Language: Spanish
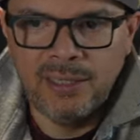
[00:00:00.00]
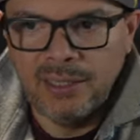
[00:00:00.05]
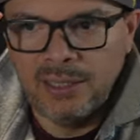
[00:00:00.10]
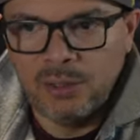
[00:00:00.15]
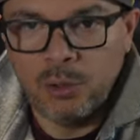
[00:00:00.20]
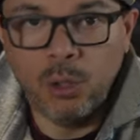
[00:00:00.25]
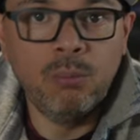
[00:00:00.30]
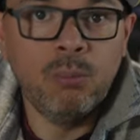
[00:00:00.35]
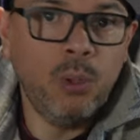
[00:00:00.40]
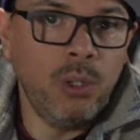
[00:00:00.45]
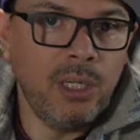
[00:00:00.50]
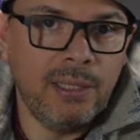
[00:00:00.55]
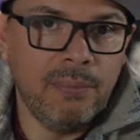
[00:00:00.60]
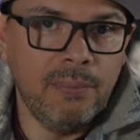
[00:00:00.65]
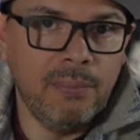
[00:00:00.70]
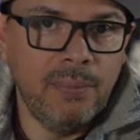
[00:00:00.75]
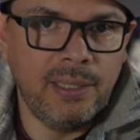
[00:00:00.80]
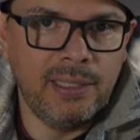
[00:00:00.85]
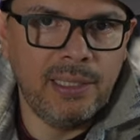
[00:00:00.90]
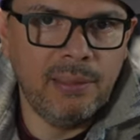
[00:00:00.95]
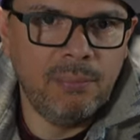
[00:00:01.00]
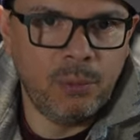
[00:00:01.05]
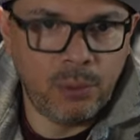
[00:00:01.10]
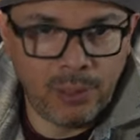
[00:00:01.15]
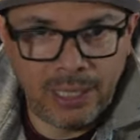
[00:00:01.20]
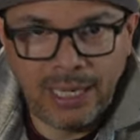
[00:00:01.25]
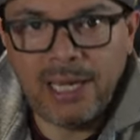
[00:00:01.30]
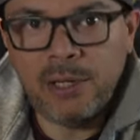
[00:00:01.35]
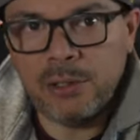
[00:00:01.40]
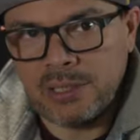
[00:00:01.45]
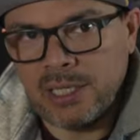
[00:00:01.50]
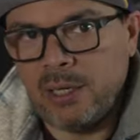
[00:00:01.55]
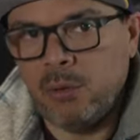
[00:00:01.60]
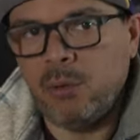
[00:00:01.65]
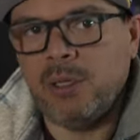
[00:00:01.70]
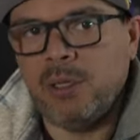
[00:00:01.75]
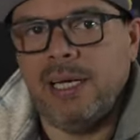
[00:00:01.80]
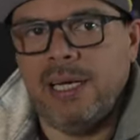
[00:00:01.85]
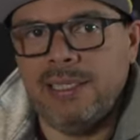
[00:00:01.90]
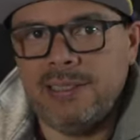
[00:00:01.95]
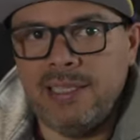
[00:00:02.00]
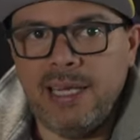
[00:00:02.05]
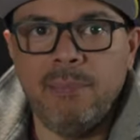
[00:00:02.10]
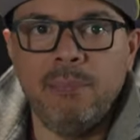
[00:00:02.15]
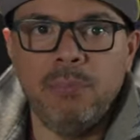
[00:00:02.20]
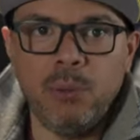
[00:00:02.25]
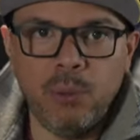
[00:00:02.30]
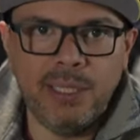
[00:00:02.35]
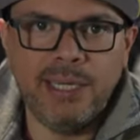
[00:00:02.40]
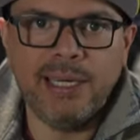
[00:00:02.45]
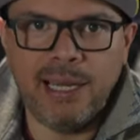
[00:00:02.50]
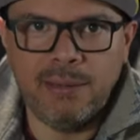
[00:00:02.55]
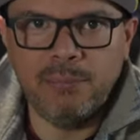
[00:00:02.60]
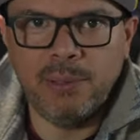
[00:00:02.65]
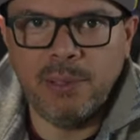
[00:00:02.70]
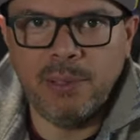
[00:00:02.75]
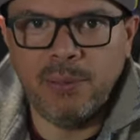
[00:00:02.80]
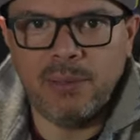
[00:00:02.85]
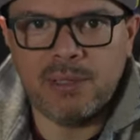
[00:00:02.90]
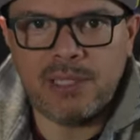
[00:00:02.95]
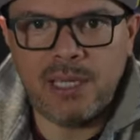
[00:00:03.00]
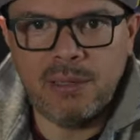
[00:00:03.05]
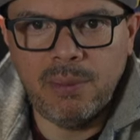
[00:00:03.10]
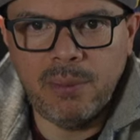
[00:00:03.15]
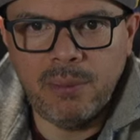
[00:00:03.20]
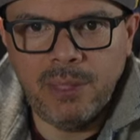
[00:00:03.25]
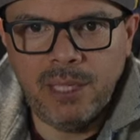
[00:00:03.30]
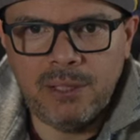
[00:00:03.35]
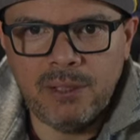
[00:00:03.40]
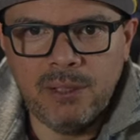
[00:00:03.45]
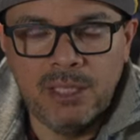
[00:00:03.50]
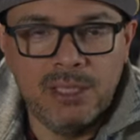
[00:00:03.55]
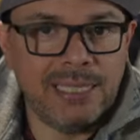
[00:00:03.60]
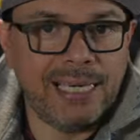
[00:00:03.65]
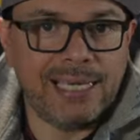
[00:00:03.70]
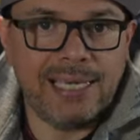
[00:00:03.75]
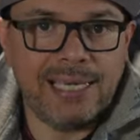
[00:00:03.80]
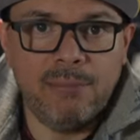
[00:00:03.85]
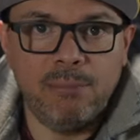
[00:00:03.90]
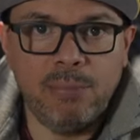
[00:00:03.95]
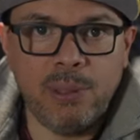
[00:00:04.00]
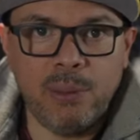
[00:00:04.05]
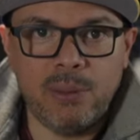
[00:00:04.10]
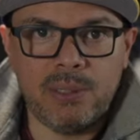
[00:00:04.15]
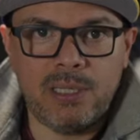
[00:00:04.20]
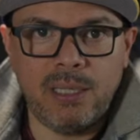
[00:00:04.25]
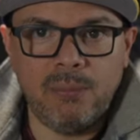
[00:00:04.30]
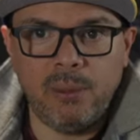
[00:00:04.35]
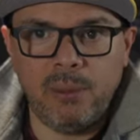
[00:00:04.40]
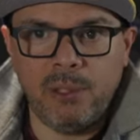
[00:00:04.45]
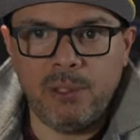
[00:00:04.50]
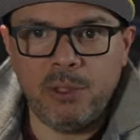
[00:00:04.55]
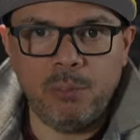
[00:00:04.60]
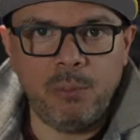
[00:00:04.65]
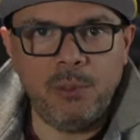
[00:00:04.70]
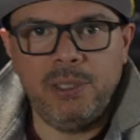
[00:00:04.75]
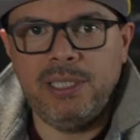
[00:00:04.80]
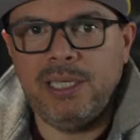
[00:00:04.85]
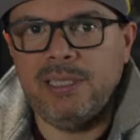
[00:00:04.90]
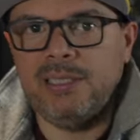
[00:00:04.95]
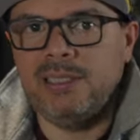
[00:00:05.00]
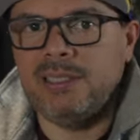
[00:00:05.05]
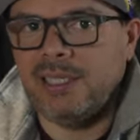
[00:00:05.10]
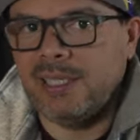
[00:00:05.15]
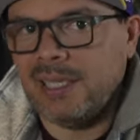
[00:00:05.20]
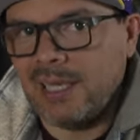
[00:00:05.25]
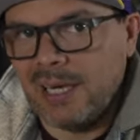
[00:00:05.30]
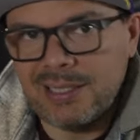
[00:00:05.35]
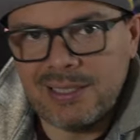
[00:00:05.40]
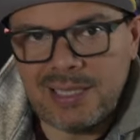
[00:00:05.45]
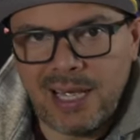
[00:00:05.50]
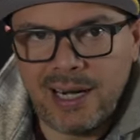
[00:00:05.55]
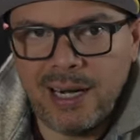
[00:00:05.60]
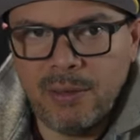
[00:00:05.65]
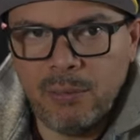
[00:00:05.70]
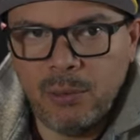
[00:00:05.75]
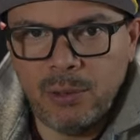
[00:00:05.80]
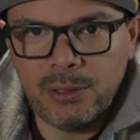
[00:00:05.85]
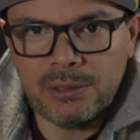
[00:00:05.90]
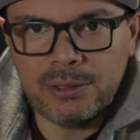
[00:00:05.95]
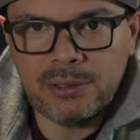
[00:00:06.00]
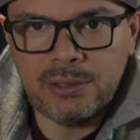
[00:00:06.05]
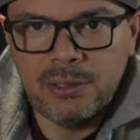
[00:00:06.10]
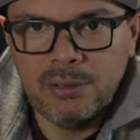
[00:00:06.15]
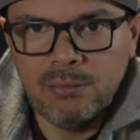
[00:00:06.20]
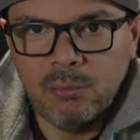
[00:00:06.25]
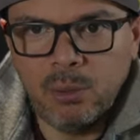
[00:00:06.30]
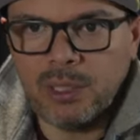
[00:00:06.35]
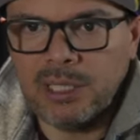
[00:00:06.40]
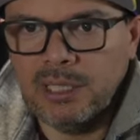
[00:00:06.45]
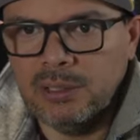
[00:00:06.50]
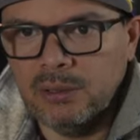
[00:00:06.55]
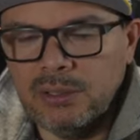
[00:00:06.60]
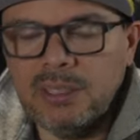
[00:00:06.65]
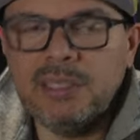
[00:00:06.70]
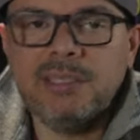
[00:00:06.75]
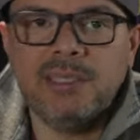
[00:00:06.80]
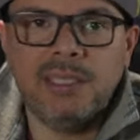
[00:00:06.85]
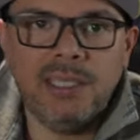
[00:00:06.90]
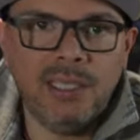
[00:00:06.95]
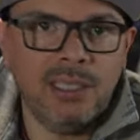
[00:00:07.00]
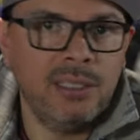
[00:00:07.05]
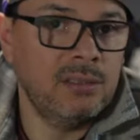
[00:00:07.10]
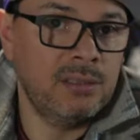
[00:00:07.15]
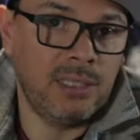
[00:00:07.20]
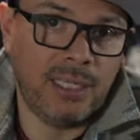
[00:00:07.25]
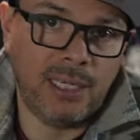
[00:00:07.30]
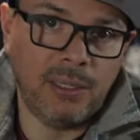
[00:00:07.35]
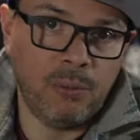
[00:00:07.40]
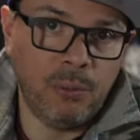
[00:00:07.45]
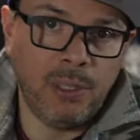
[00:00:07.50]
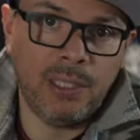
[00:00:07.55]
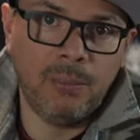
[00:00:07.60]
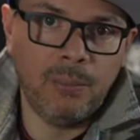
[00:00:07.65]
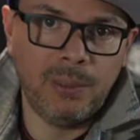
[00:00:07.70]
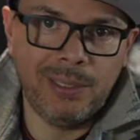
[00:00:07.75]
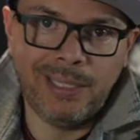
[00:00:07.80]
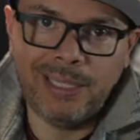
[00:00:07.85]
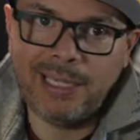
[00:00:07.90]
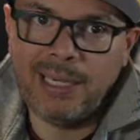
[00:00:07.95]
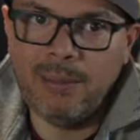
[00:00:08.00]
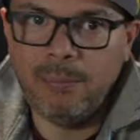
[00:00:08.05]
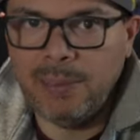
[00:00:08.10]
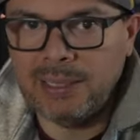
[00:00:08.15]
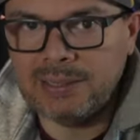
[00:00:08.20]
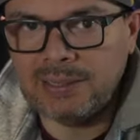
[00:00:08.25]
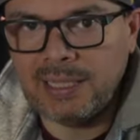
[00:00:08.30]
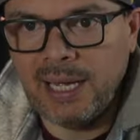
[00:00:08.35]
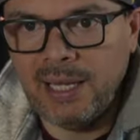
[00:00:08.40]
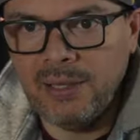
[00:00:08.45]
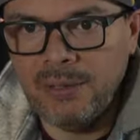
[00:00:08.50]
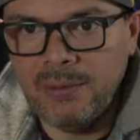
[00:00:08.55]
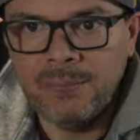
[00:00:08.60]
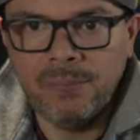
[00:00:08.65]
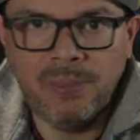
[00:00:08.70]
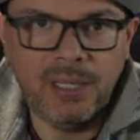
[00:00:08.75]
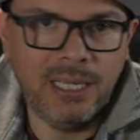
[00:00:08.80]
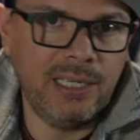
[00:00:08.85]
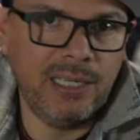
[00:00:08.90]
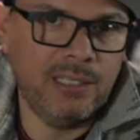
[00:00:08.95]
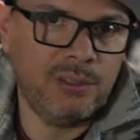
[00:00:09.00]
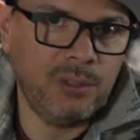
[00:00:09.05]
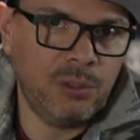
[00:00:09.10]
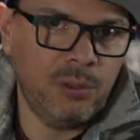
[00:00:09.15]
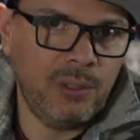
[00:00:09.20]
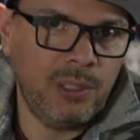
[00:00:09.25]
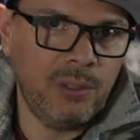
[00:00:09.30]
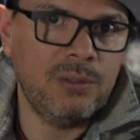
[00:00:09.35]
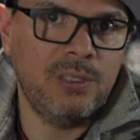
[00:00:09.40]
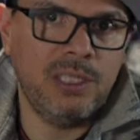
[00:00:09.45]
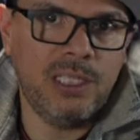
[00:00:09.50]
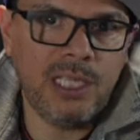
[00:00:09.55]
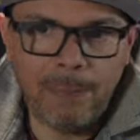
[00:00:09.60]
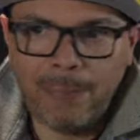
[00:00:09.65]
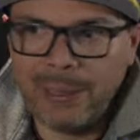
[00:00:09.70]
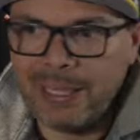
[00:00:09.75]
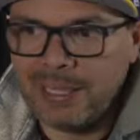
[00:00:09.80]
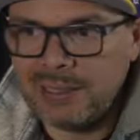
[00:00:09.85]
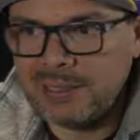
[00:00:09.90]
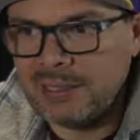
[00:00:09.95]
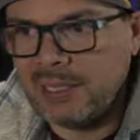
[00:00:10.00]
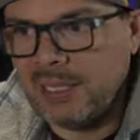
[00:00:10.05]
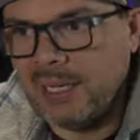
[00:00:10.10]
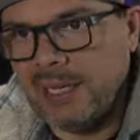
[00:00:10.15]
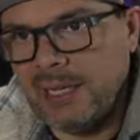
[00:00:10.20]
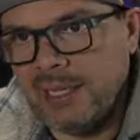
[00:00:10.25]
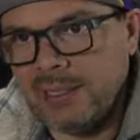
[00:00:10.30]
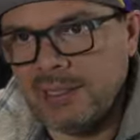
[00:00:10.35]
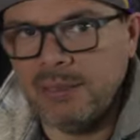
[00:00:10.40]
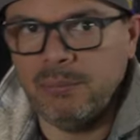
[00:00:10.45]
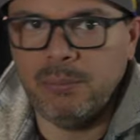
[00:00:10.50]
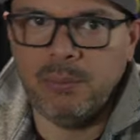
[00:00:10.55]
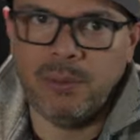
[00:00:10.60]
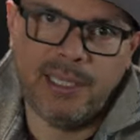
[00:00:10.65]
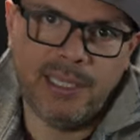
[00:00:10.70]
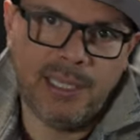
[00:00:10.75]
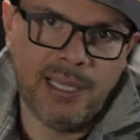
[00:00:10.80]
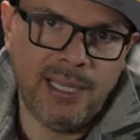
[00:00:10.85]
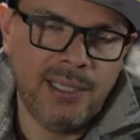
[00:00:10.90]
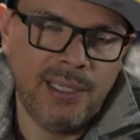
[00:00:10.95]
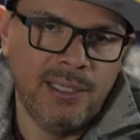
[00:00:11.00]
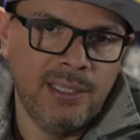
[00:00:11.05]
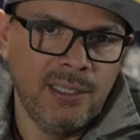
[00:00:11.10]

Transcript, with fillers: con bullying, ¿verdad? Porque ellos eran los que le hacían bullying al pueblo salvadoreño, ya que el pueblo salvadoreño no podía ni siquiera alzar la voz, porque entonces sí, se recuerdan, ¿verdad? En el pasado, en esos gobiernos sí aparecía la gente por allá